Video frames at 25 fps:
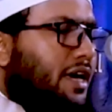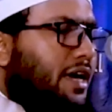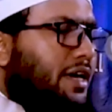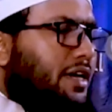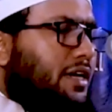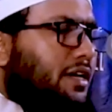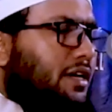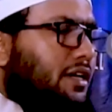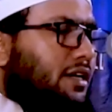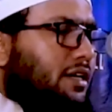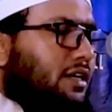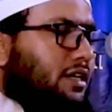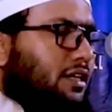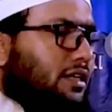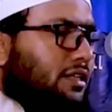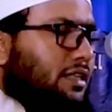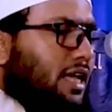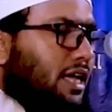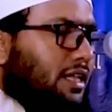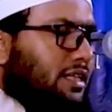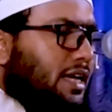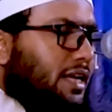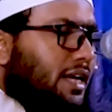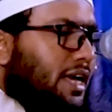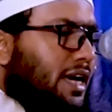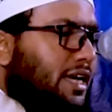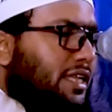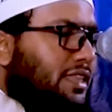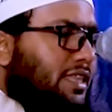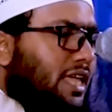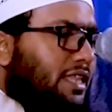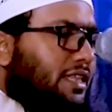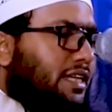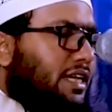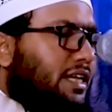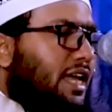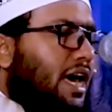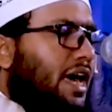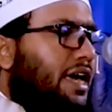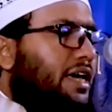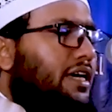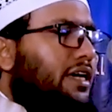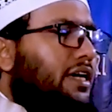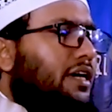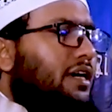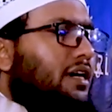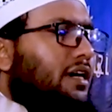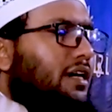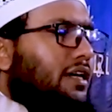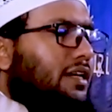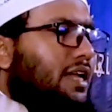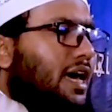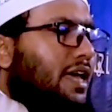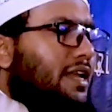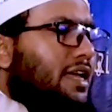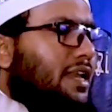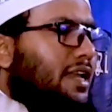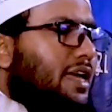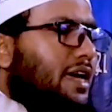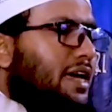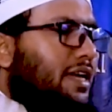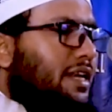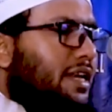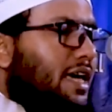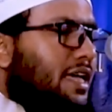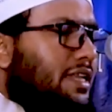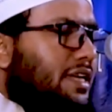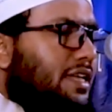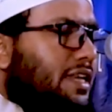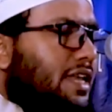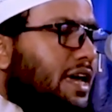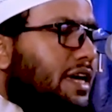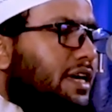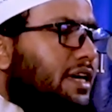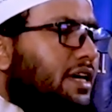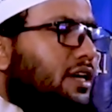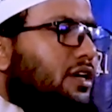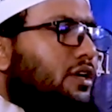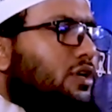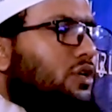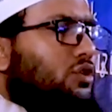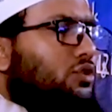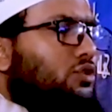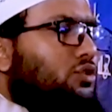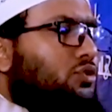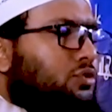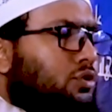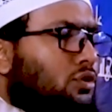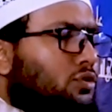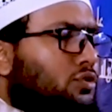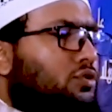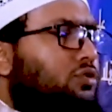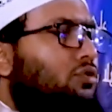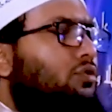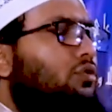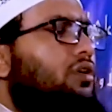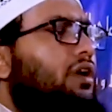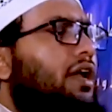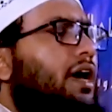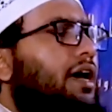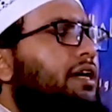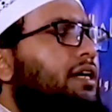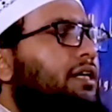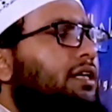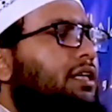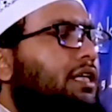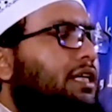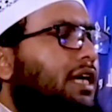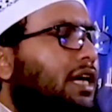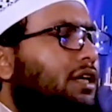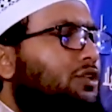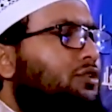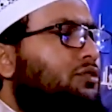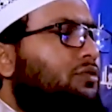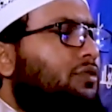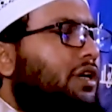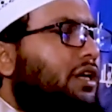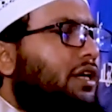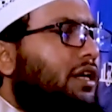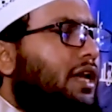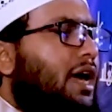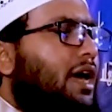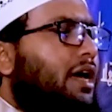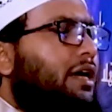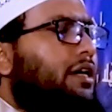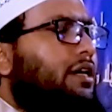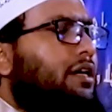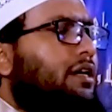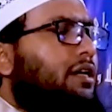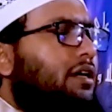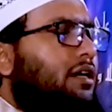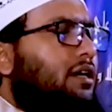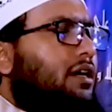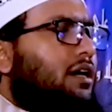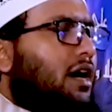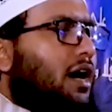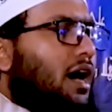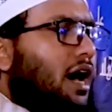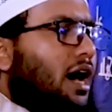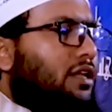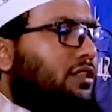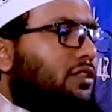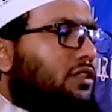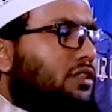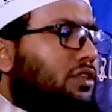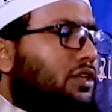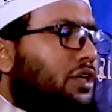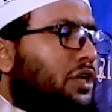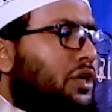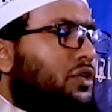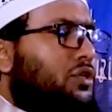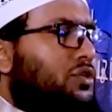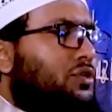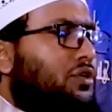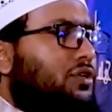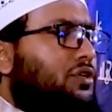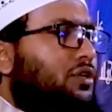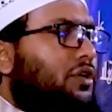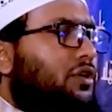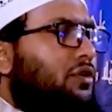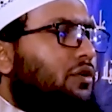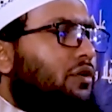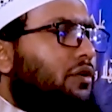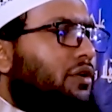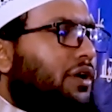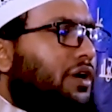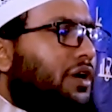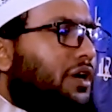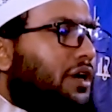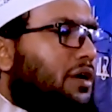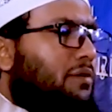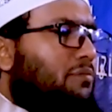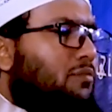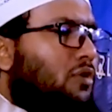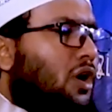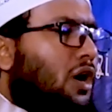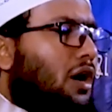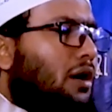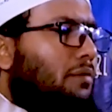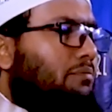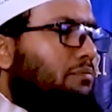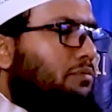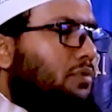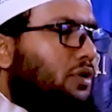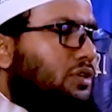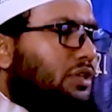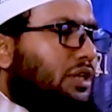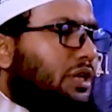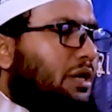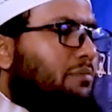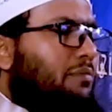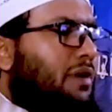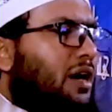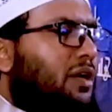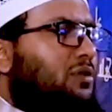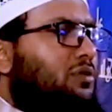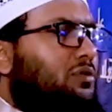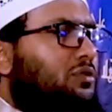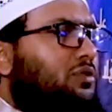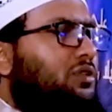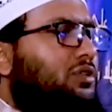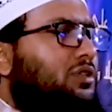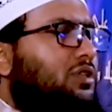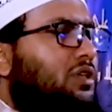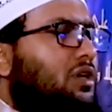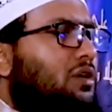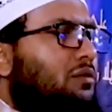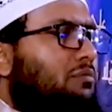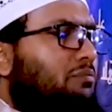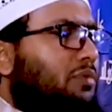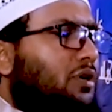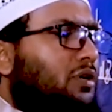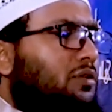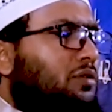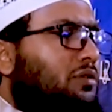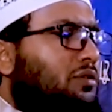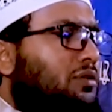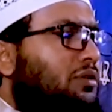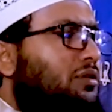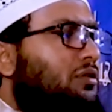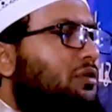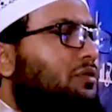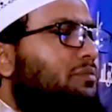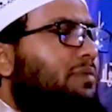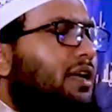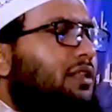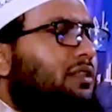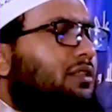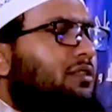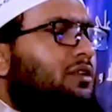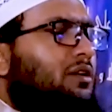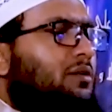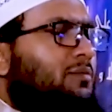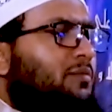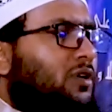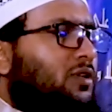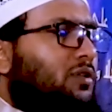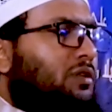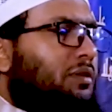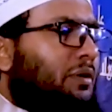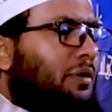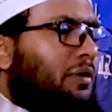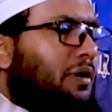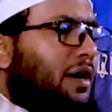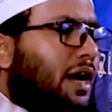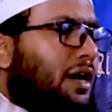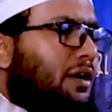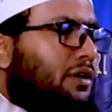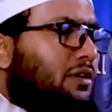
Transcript: নাই দাদা নাই দাদি নাই নানা নাই নাদি নাই শ্বশুর নাই শাশুড়ি নাই আত্মীয় স্বজন অনেকেই মহব্বতের মানুষ বন্ধু বান্ধব অন্ধকার